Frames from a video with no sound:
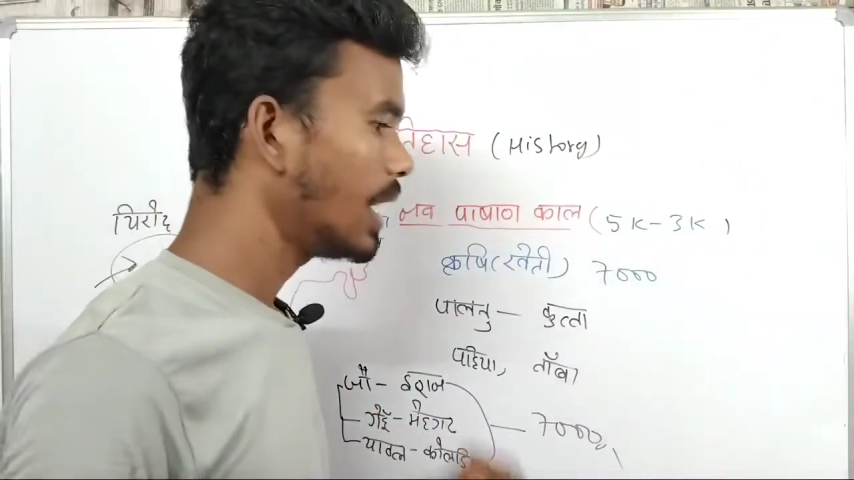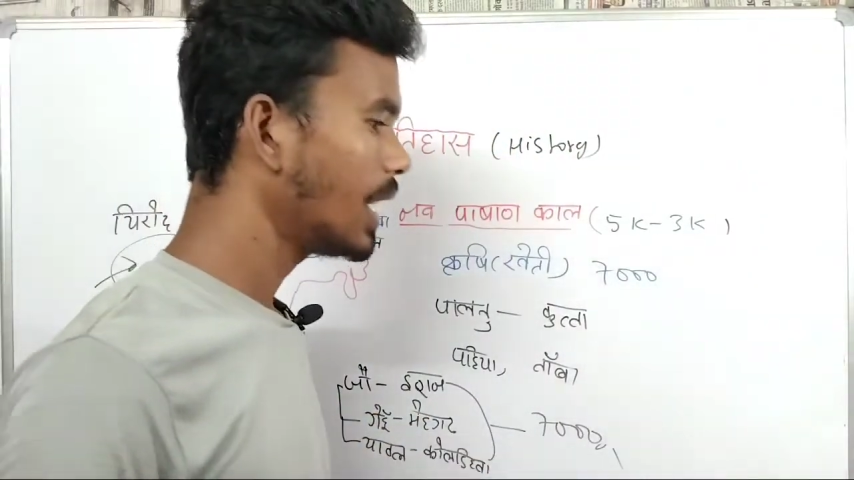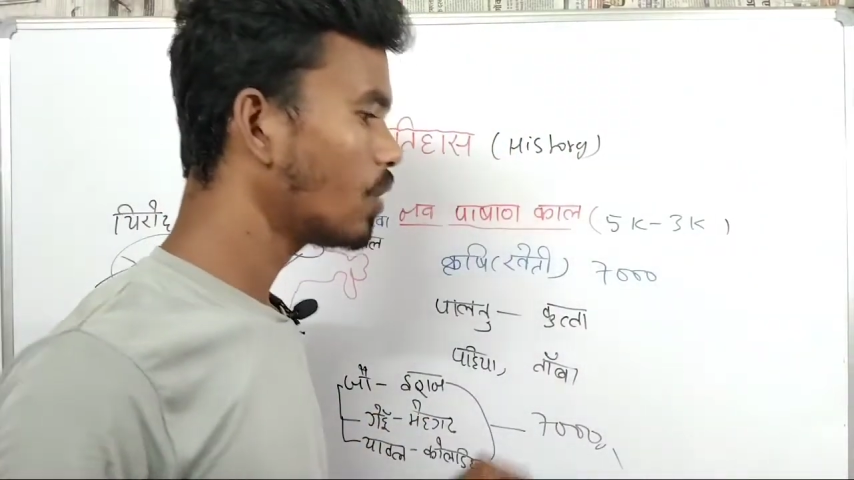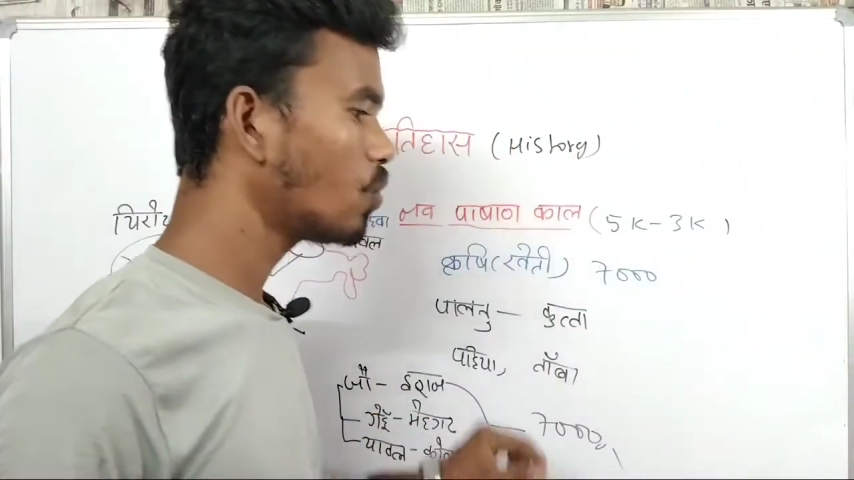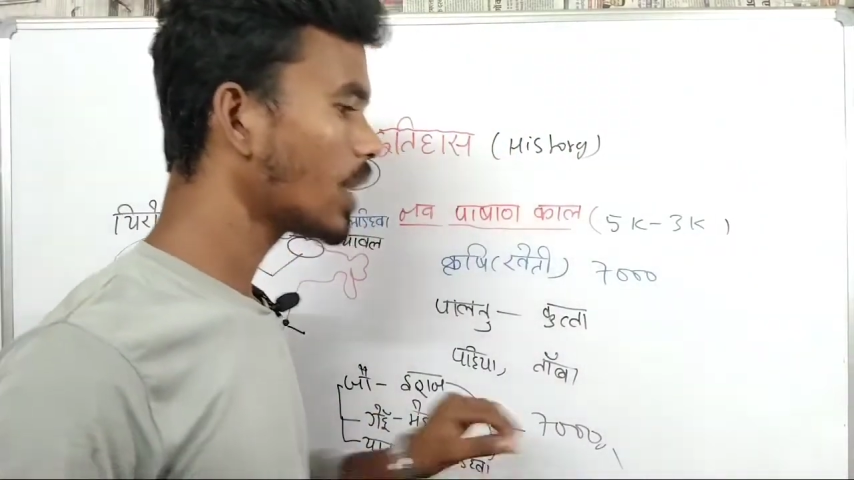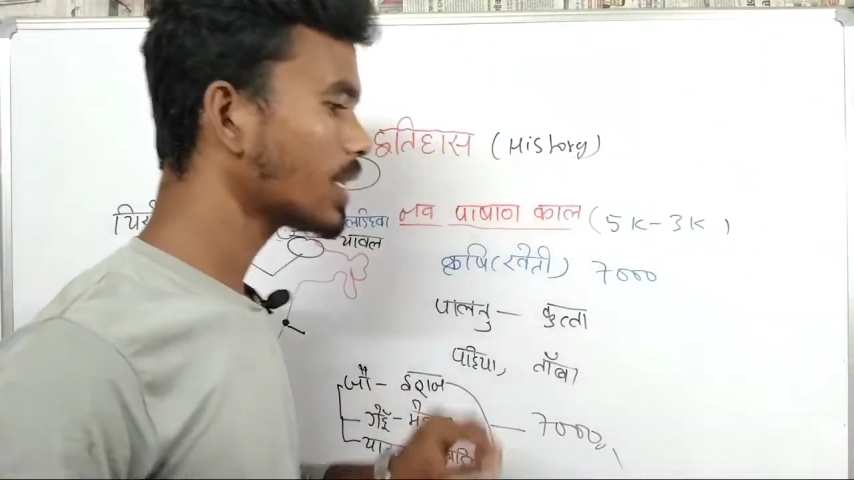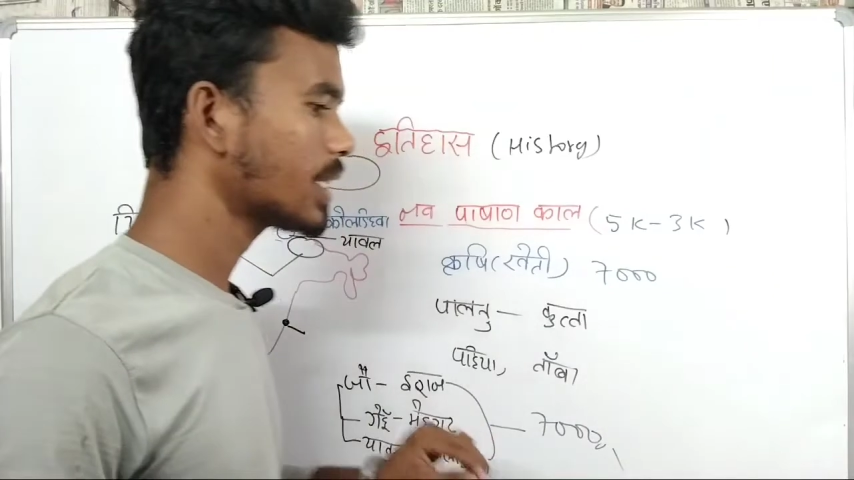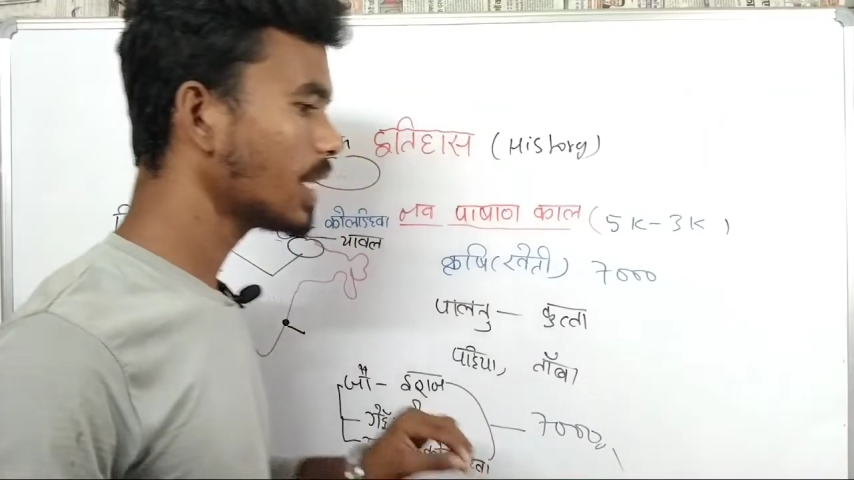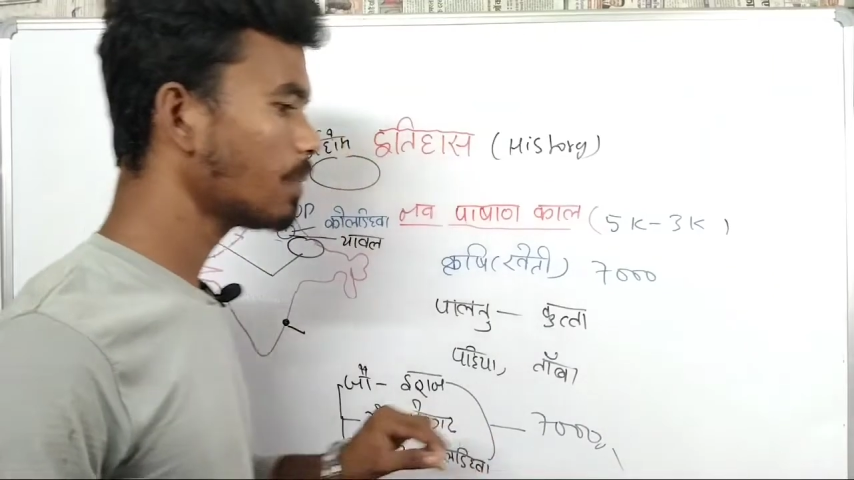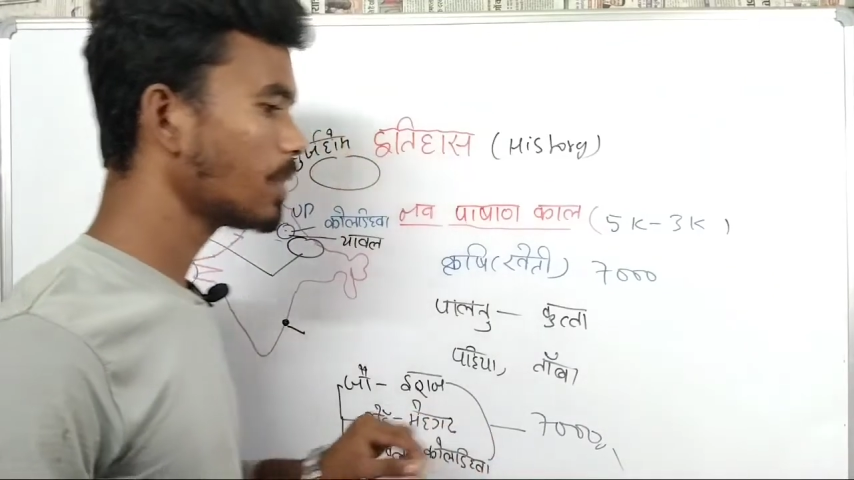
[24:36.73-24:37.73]
लेहुरा
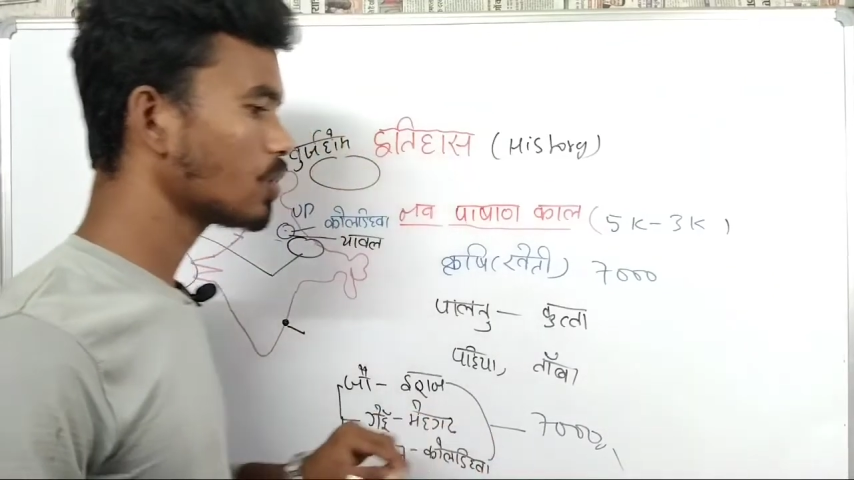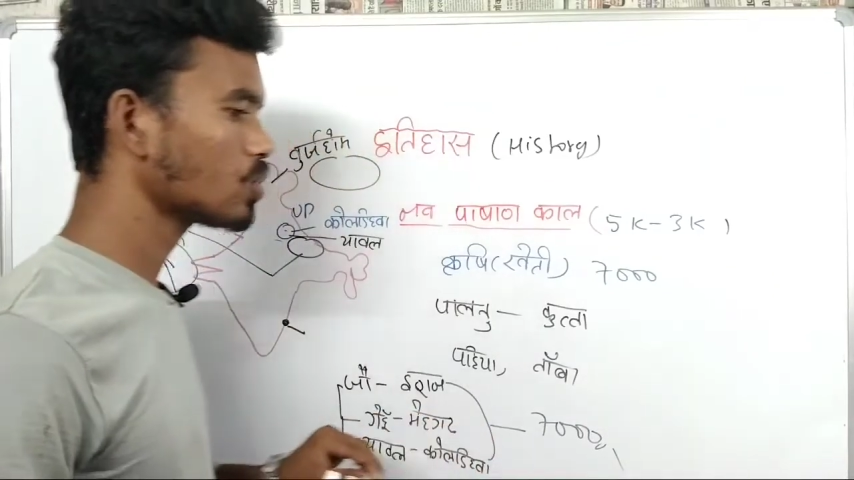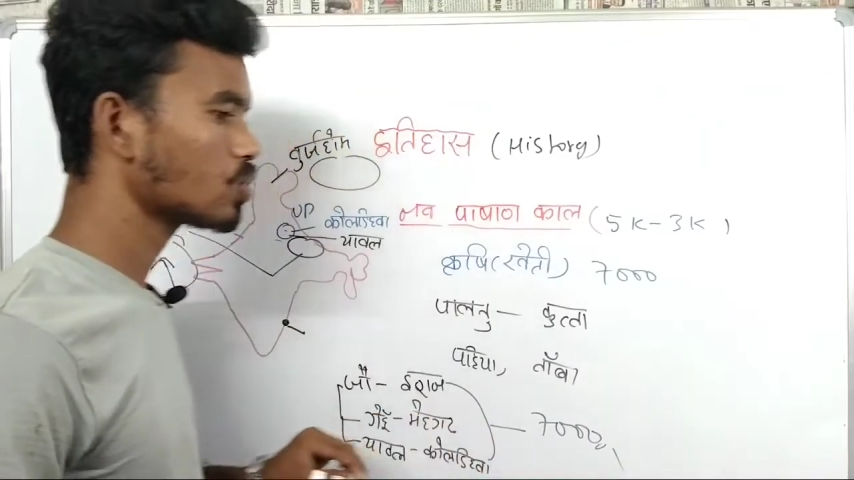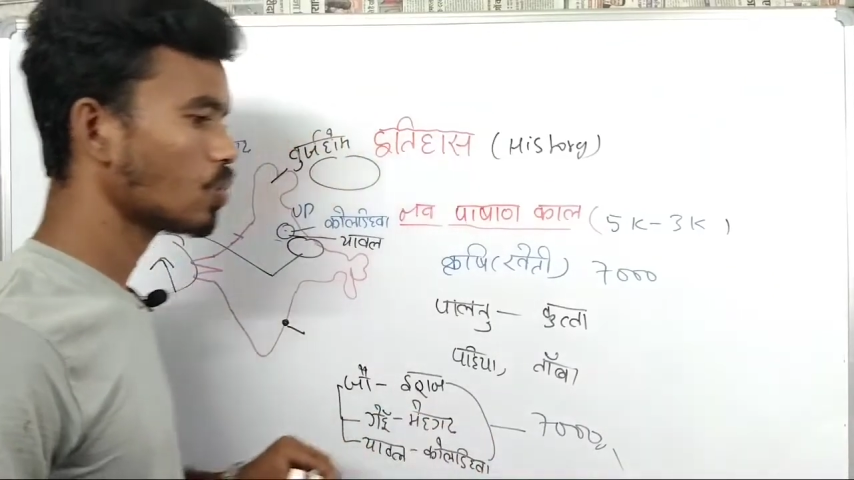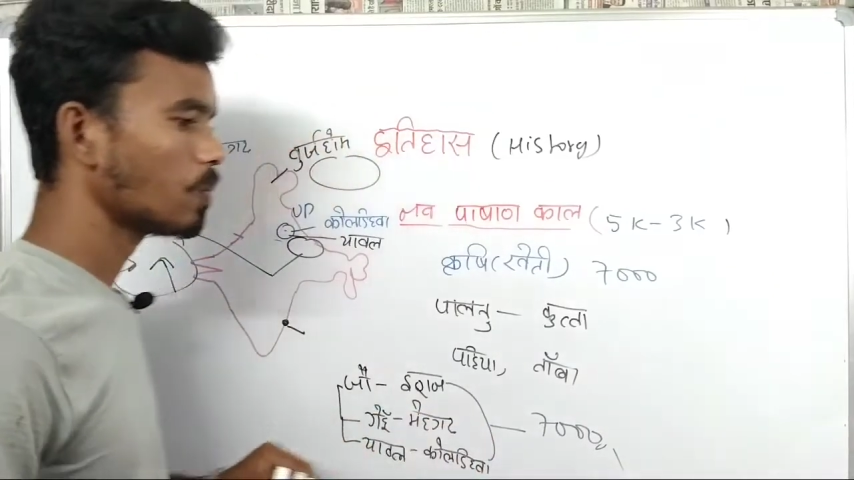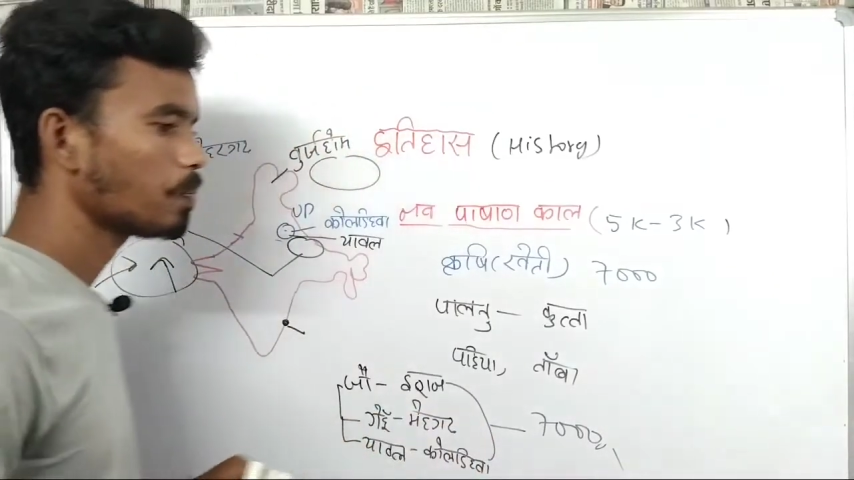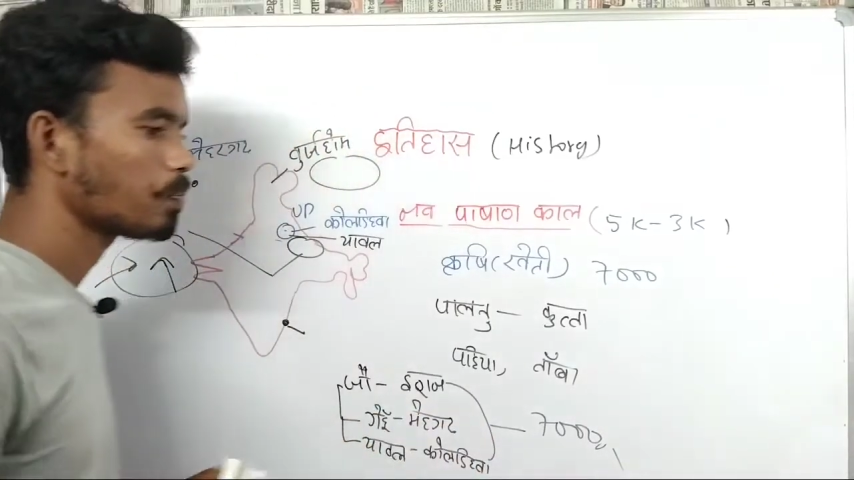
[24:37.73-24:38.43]
देह में दोस्तों